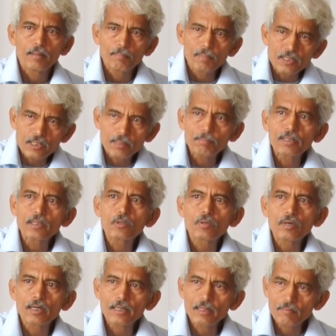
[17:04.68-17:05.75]
मैं संबंधों
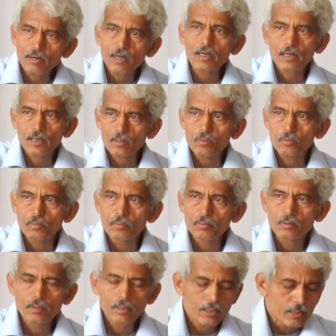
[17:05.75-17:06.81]
का निर्वाह कर लू
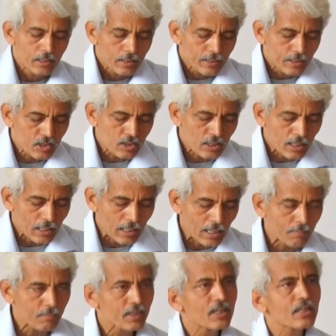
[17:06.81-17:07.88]
इसका
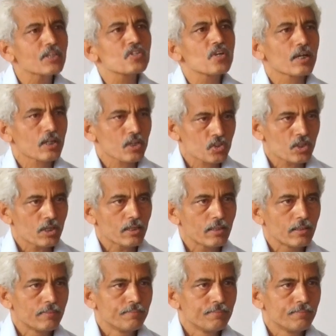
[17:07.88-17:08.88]
नाम ही संरक्षण है